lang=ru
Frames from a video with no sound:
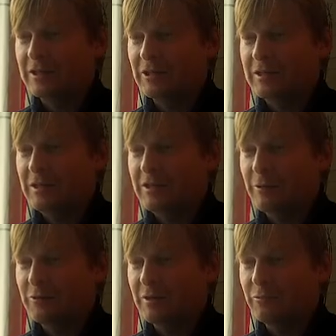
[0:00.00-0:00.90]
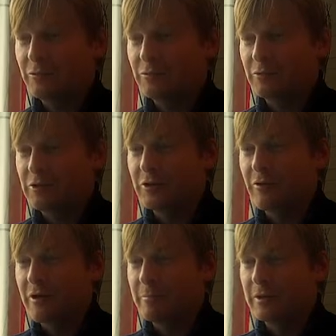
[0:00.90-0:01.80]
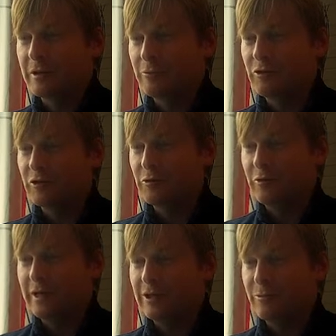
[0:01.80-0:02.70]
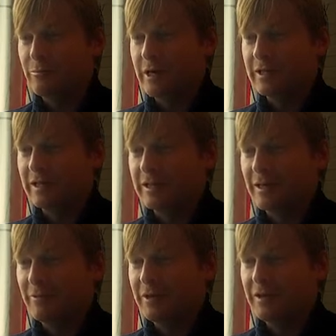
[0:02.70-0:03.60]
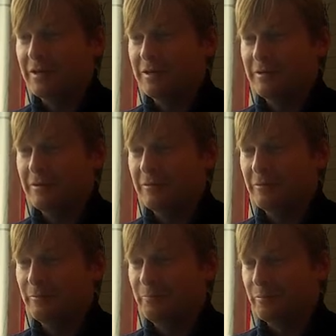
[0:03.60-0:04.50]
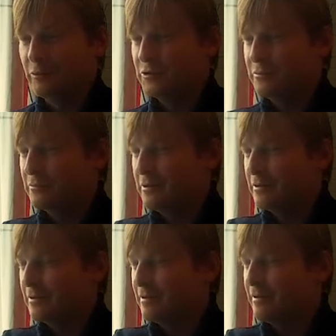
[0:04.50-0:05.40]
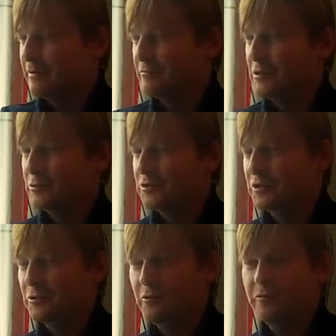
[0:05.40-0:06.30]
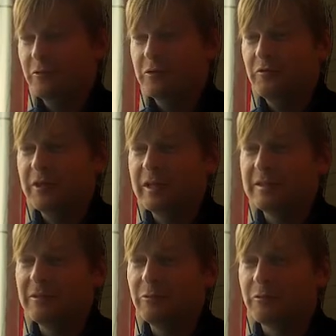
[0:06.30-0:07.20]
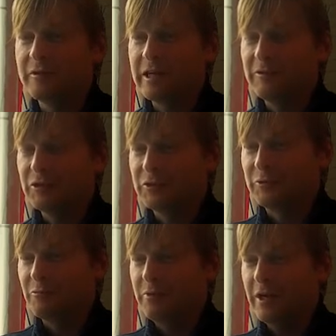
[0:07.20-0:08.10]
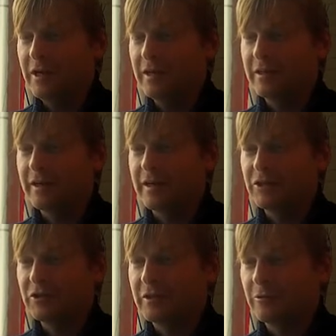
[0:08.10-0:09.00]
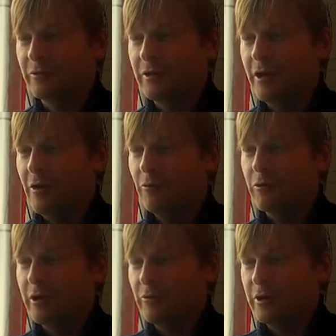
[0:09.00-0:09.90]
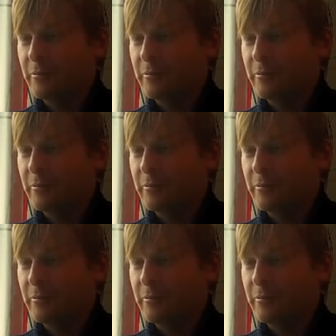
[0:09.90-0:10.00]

через неделю забудут после того, как подключатся другие чемпионаты, и мы будем э, в минусе. Но вот 12 туров норвежцы купили, и это, конечно, такой ура-ура